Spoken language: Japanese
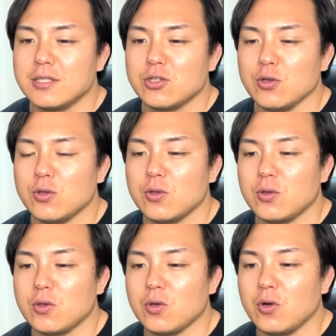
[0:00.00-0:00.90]
ちょっ
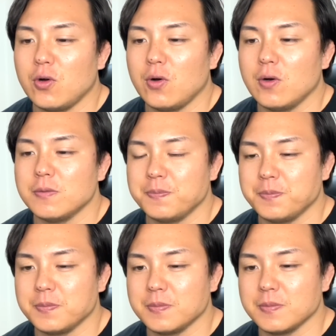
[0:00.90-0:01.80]
と、
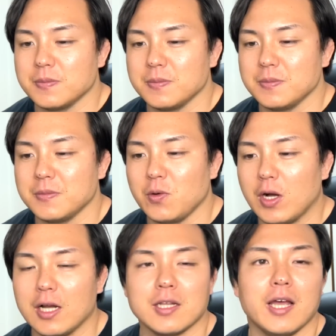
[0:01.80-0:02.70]
わ
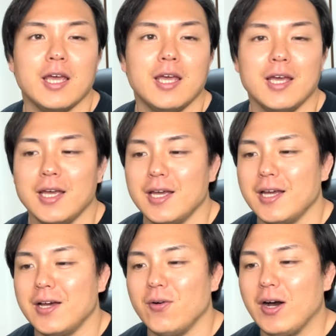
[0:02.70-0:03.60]
かんない。
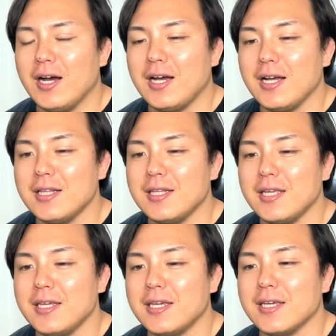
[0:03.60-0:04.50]
わかん
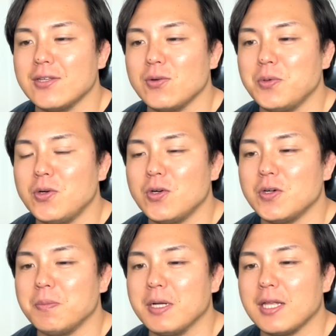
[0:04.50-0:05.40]
ないけど
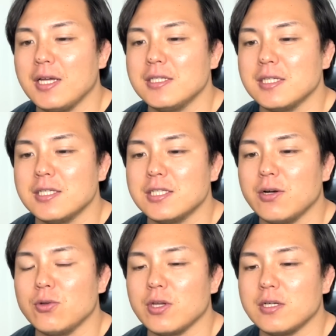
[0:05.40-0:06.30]
も、まあ、対戦した
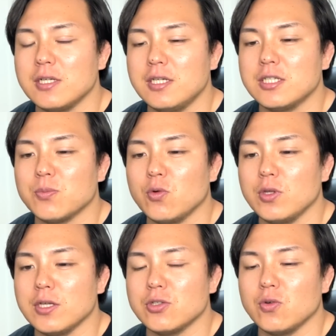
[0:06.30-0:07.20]
ことある力士も多い
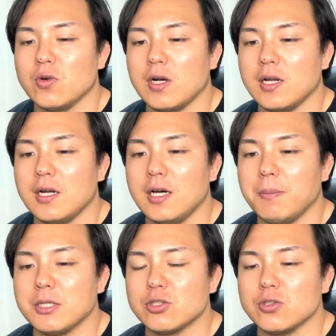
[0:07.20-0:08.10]
でしょうから、
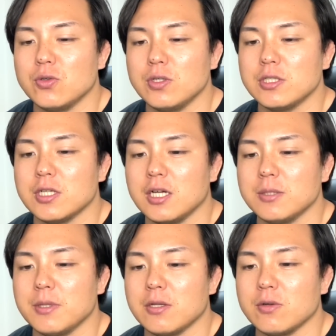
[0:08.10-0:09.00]
まあ、15日、初
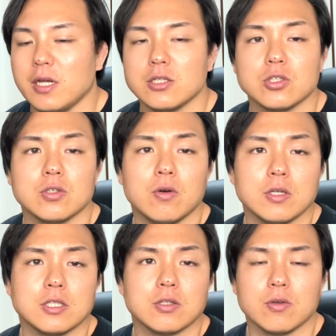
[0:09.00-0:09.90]
めてのね、15
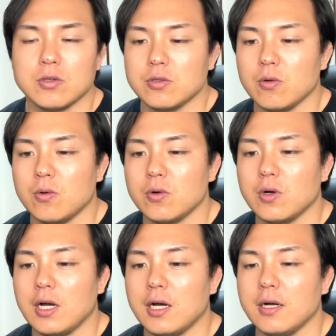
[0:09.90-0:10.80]
日というところ
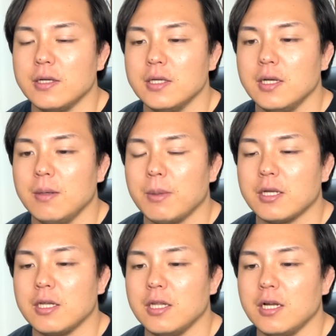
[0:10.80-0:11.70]
が、まあ、
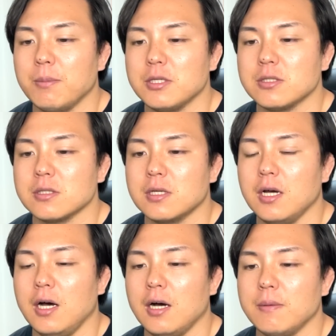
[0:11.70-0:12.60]
気になります
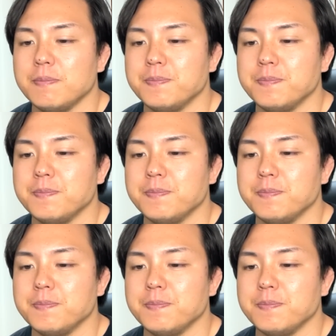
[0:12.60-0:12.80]
が、